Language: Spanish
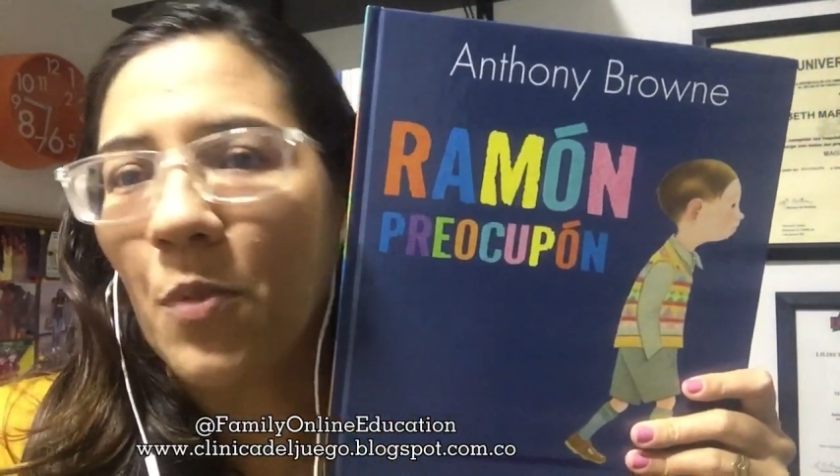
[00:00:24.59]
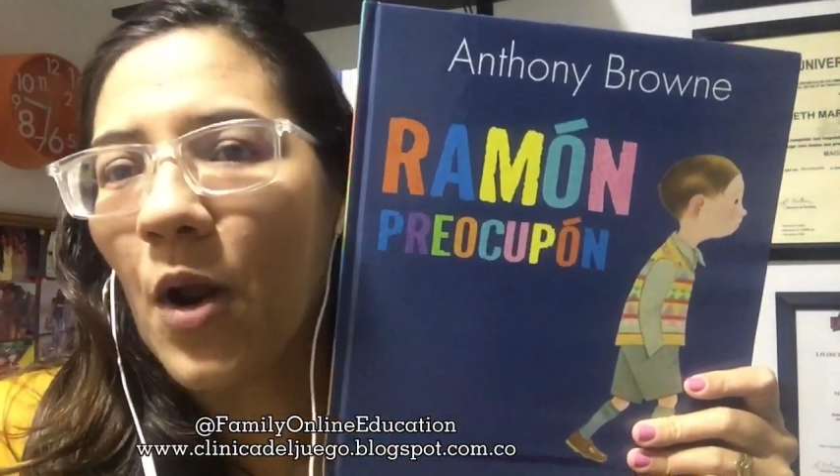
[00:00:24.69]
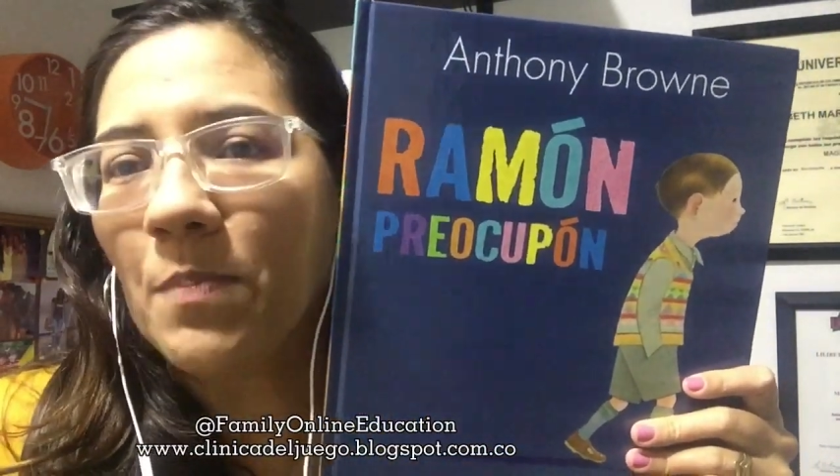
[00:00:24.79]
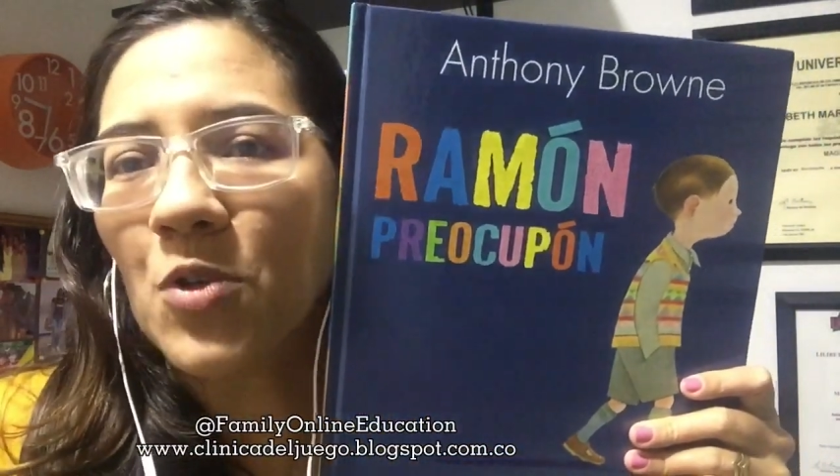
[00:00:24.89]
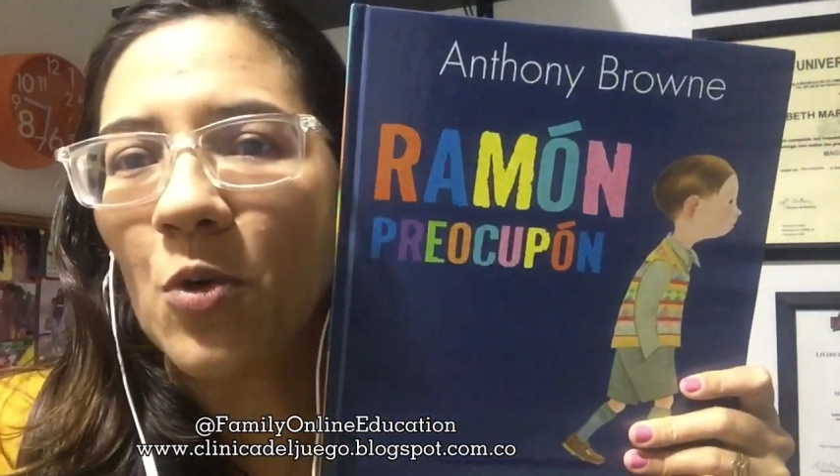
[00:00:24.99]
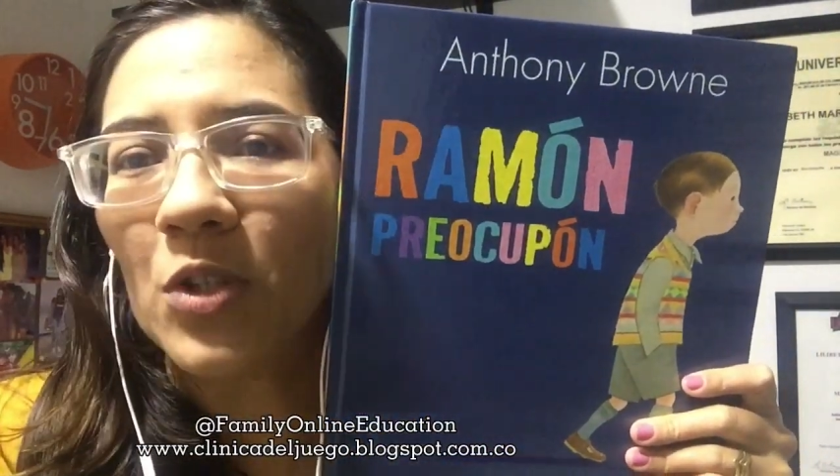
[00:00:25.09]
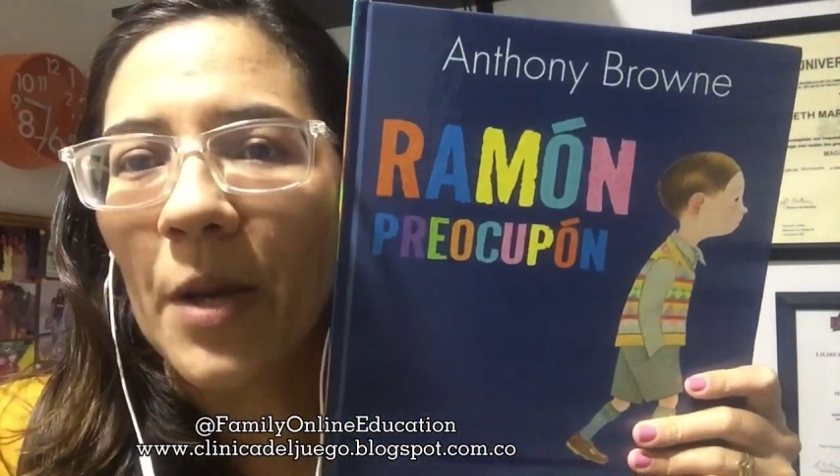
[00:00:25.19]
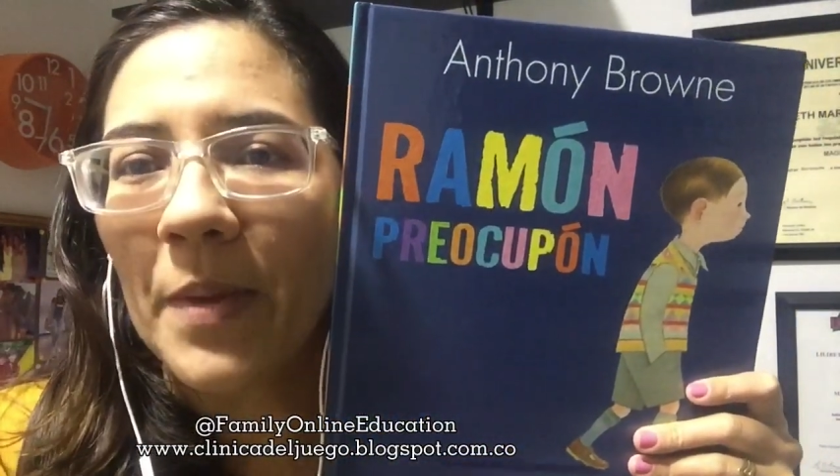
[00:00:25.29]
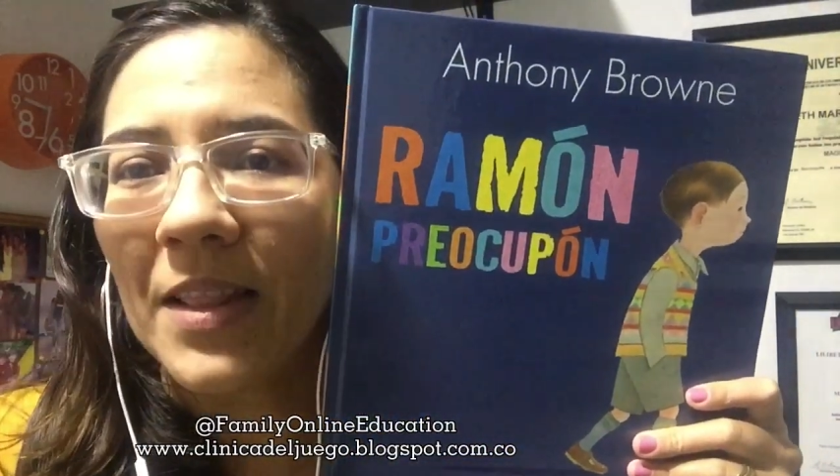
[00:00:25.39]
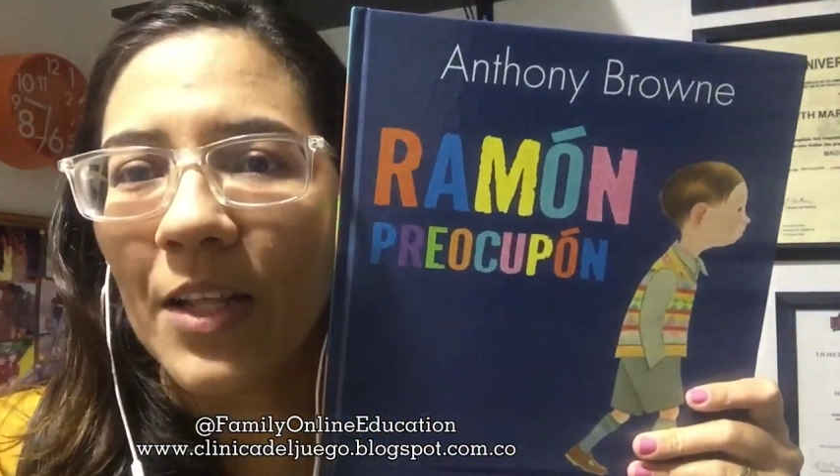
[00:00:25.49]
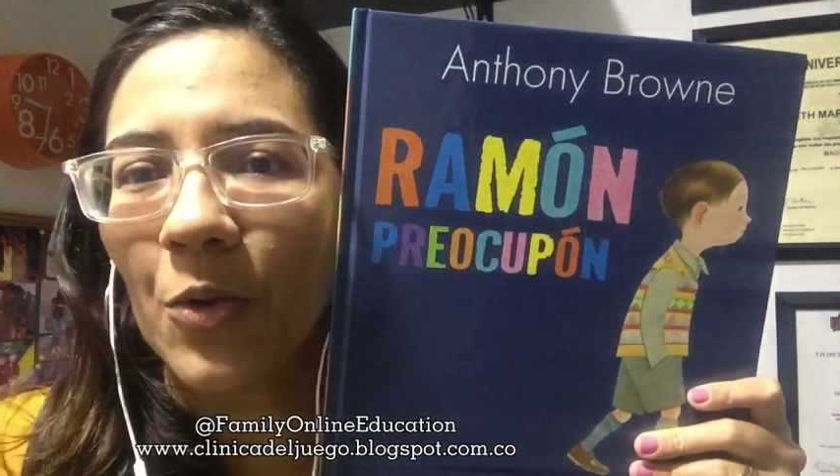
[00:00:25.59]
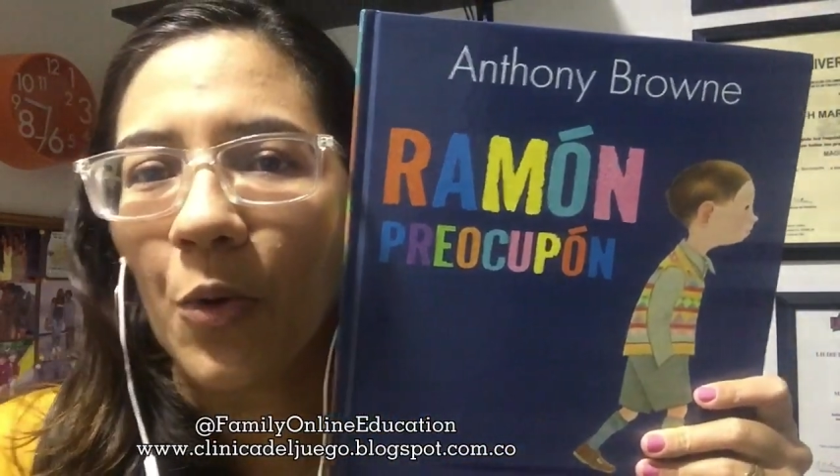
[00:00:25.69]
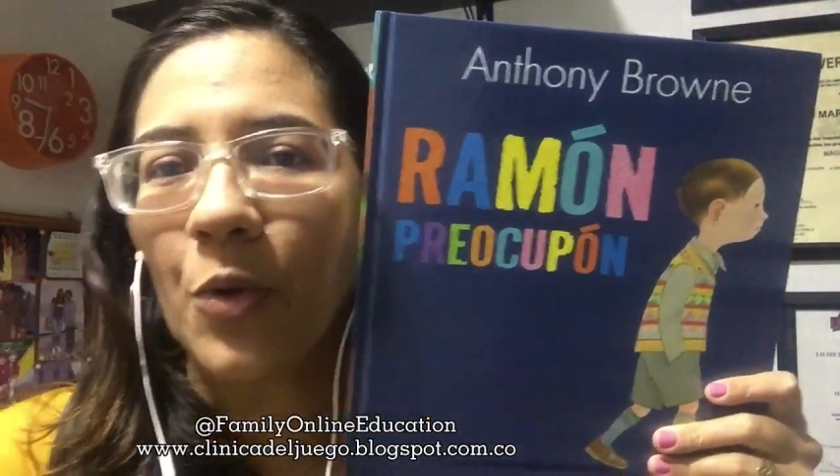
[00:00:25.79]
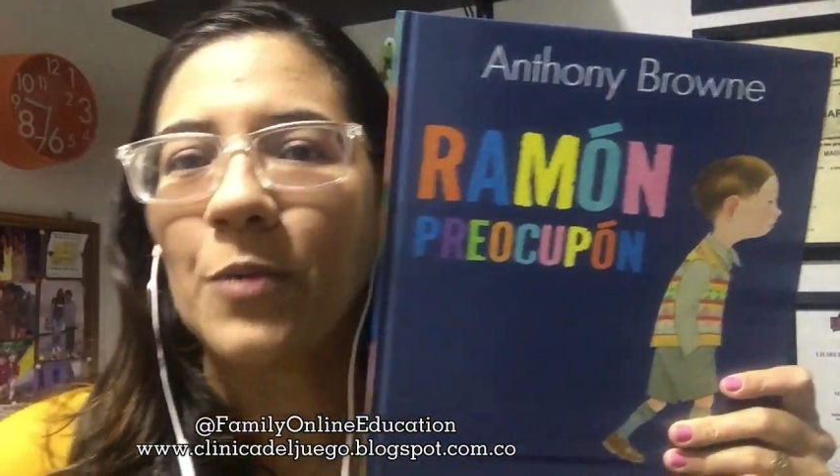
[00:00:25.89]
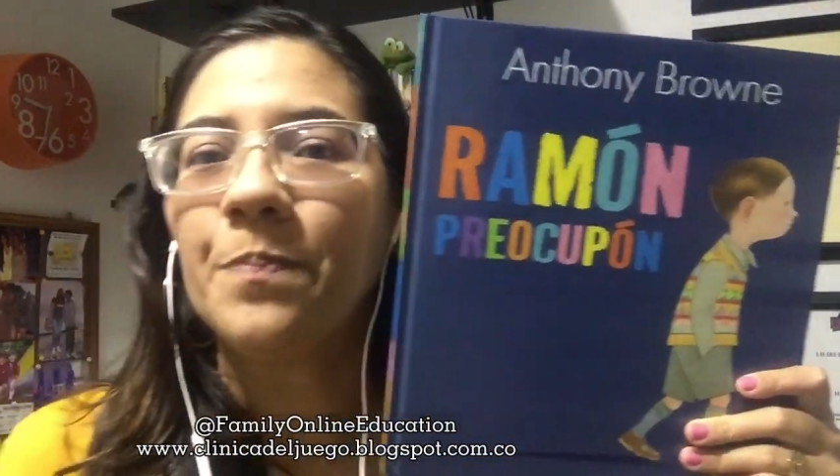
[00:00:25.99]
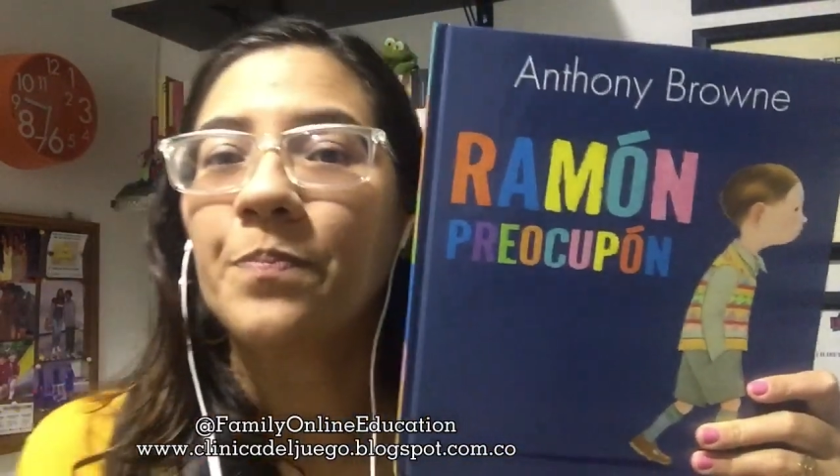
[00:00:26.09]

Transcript: por absolutamente todo.